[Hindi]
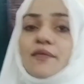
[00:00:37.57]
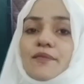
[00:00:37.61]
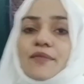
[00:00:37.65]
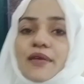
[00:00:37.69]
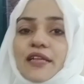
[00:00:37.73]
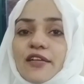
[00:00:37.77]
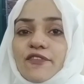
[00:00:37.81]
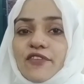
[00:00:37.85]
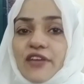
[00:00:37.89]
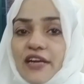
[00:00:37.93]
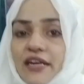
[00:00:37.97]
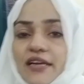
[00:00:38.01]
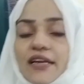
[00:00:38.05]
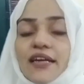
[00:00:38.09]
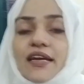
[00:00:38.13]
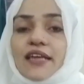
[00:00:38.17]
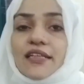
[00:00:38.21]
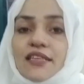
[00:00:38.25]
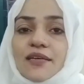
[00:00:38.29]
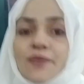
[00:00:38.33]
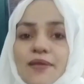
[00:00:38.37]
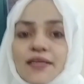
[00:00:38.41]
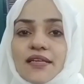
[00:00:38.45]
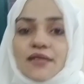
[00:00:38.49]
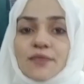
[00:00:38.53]
मेरी फ्रेंड आई
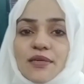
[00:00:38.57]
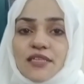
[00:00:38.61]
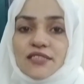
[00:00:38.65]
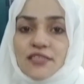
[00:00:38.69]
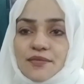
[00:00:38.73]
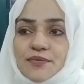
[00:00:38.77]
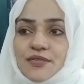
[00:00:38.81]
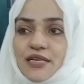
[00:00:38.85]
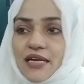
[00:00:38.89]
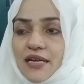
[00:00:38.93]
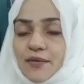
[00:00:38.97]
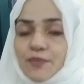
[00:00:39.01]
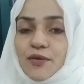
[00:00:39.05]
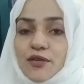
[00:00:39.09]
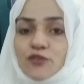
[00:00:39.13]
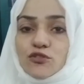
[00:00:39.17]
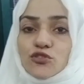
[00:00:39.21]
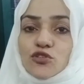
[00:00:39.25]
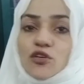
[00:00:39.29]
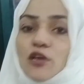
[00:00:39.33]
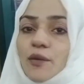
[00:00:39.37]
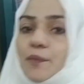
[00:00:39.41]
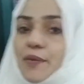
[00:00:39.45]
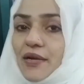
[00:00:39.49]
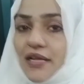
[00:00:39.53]
थी मैंने मेरी सब्सक्राइबर वो
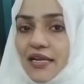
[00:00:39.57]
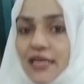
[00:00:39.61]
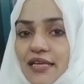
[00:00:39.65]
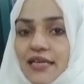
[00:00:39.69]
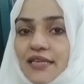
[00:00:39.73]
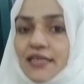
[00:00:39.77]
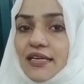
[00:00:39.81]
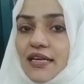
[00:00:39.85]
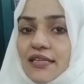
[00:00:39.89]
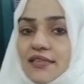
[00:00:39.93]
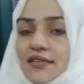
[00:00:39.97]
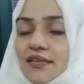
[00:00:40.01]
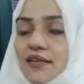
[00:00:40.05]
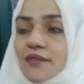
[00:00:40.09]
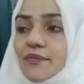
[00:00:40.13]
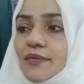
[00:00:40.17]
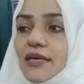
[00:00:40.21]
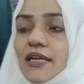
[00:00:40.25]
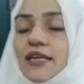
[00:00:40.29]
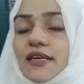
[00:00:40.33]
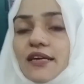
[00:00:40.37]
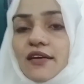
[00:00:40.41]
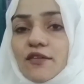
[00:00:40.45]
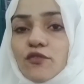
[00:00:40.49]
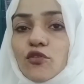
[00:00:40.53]
जो कपड़े लेके आई थी ना
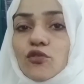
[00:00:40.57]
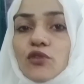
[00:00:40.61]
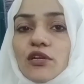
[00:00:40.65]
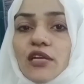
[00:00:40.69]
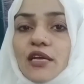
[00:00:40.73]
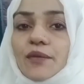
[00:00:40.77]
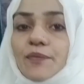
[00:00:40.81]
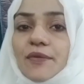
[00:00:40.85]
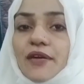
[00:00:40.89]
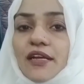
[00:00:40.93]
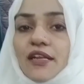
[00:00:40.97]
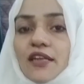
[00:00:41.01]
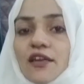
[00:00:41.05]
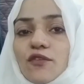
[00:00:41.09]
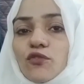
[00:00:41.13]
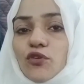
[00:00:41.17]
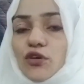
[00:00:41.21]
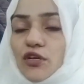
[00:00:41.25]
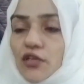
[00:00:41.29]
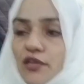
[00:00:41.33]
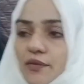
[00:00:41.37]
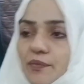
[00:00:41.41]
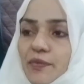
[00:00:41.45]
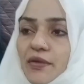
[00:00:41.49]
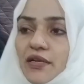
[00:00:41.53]
मैंने कहा वो नए पड़े ना वही
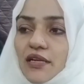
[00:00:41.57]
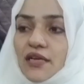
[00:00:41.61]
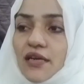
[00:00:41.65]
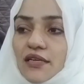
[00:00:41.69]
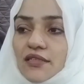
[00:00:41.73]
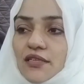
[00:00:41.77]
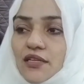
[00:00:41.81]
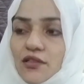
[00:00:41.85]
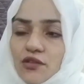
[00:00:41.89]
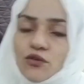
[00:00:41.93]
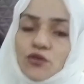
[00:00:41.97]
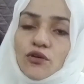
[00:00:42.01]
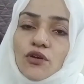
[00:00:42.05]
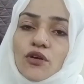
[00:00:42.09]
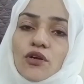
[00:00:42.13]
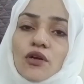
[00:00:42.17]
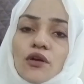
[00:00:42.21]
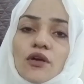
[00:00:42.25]
नपे ना देती हूँ